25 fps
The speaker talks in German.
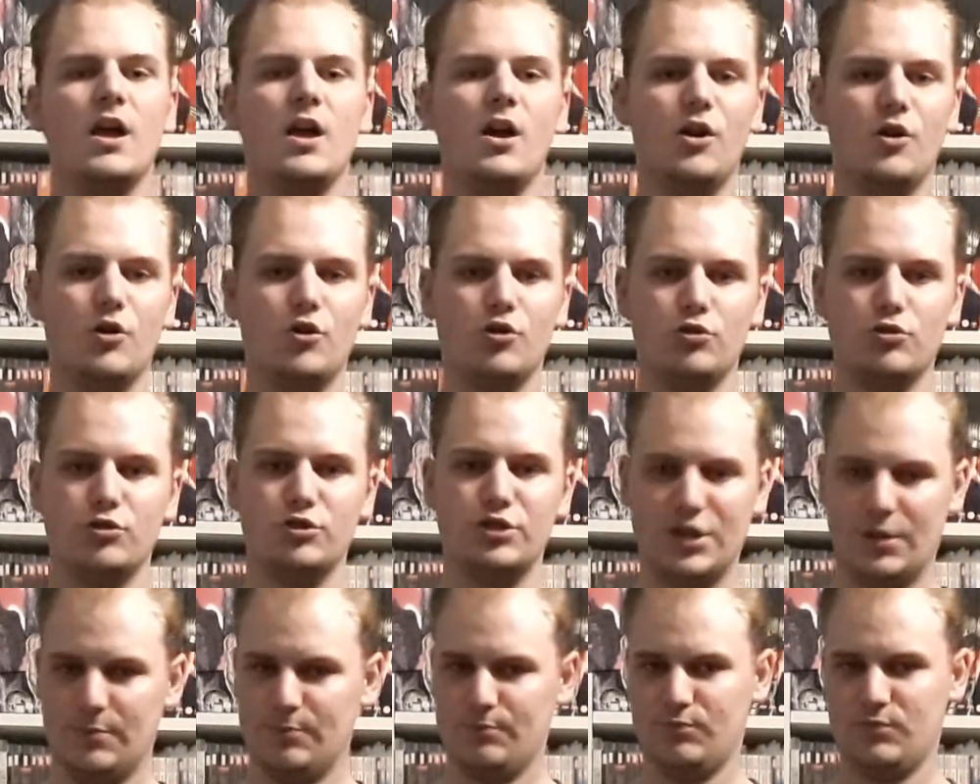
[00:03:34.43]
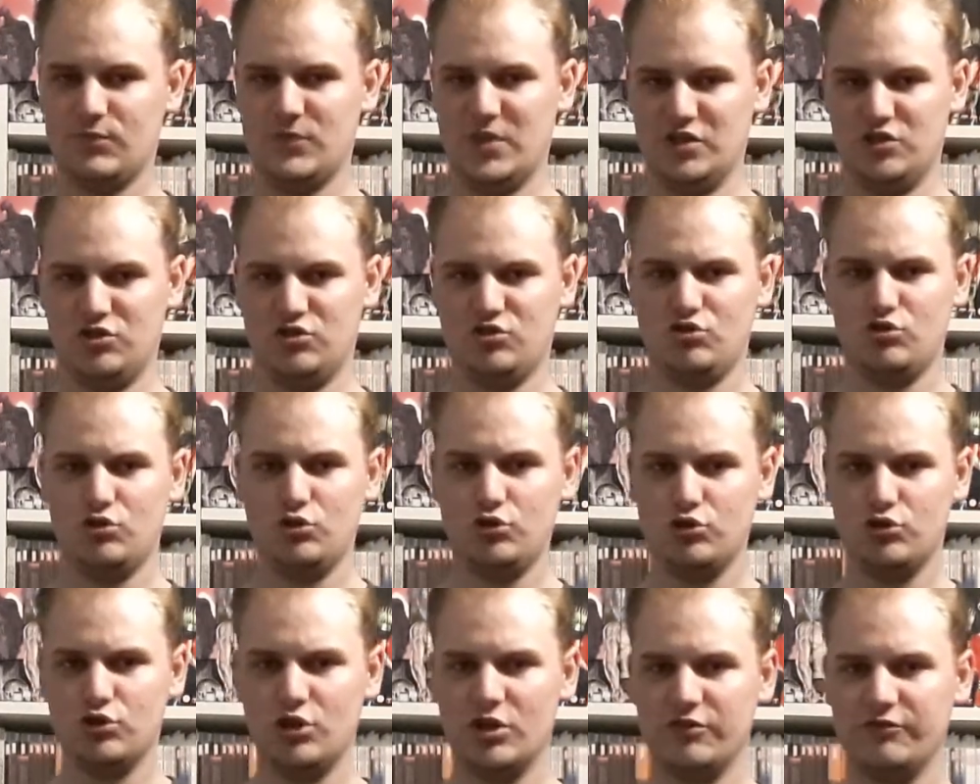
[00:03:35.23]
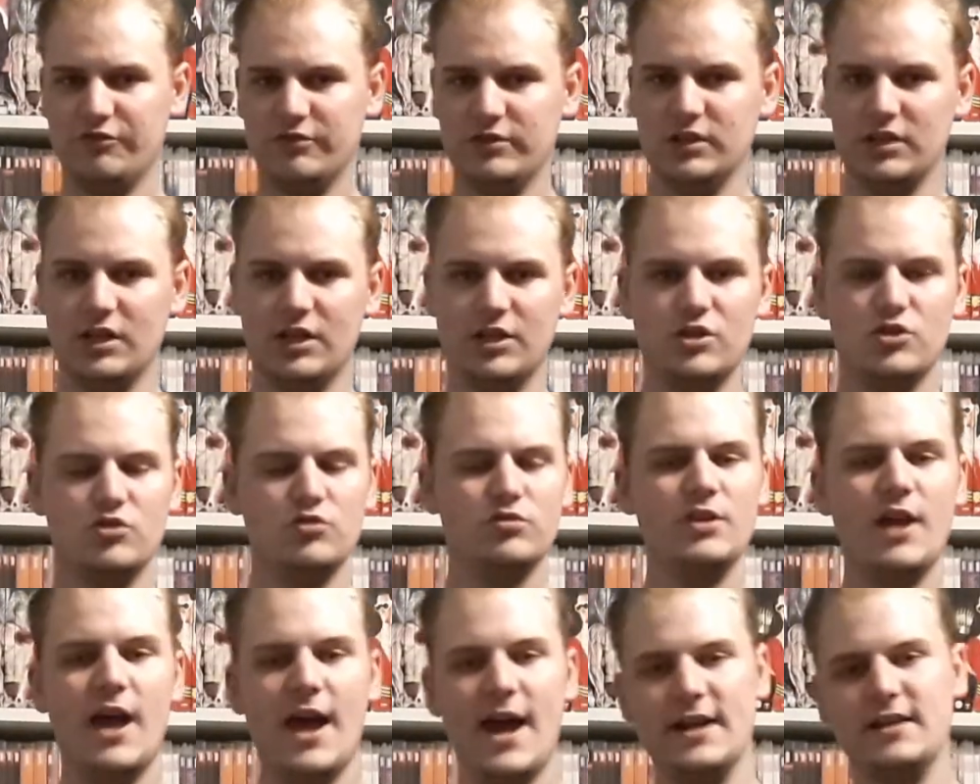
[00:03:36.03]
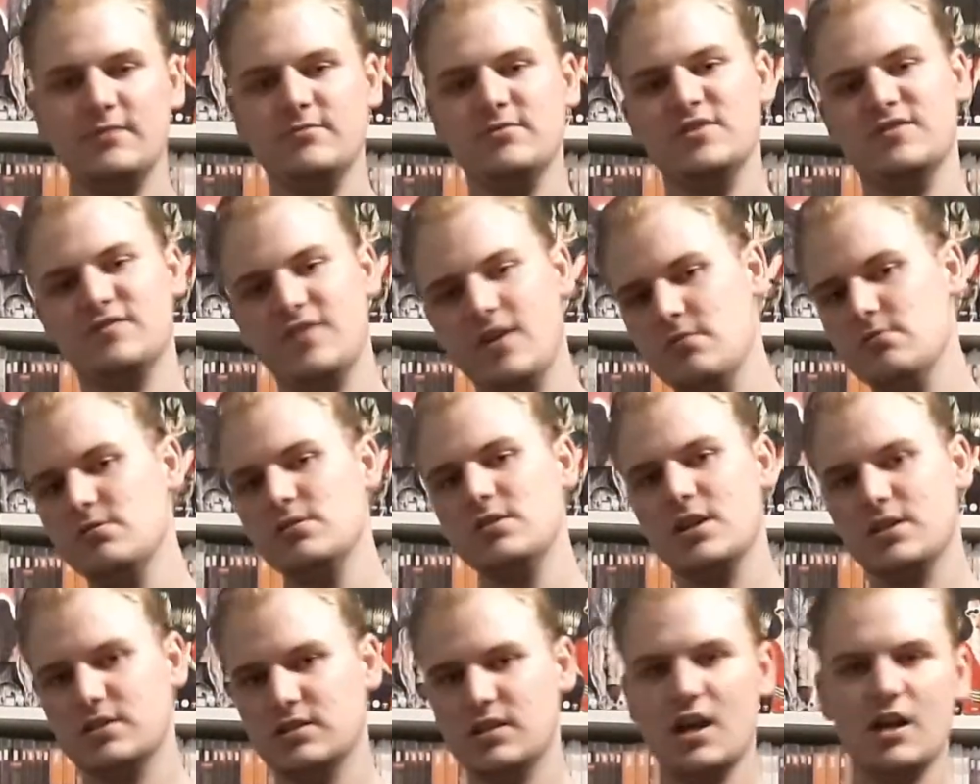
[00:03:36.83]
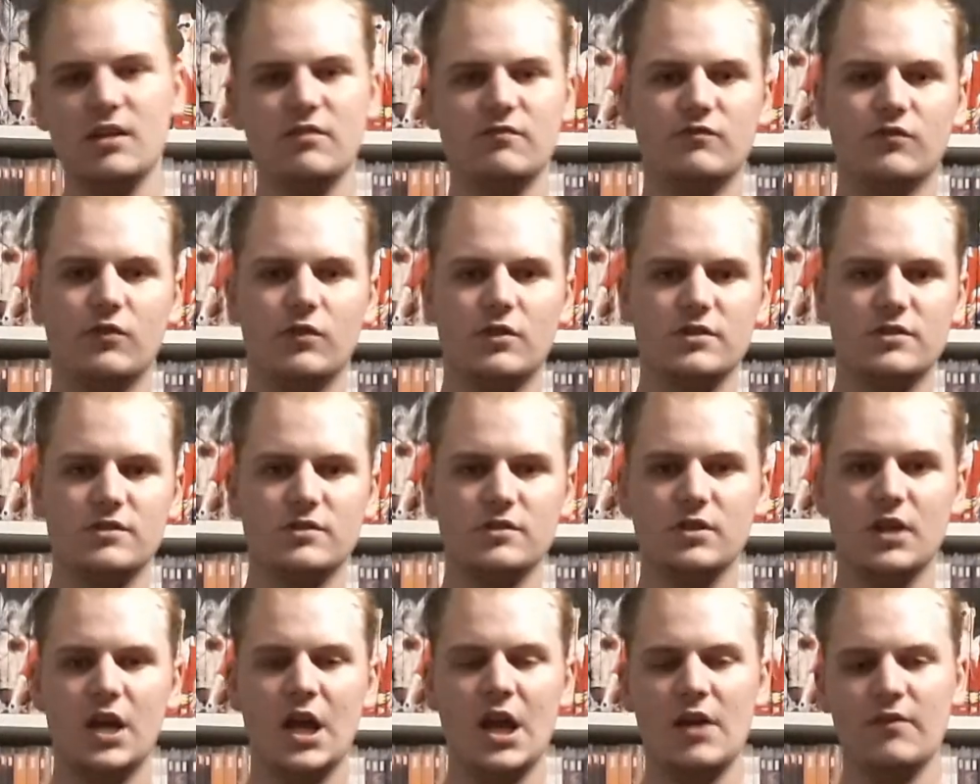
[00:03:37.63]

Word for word: Und ja, das ist das, was ich eigentlich zu der Adams Family sagen wollte.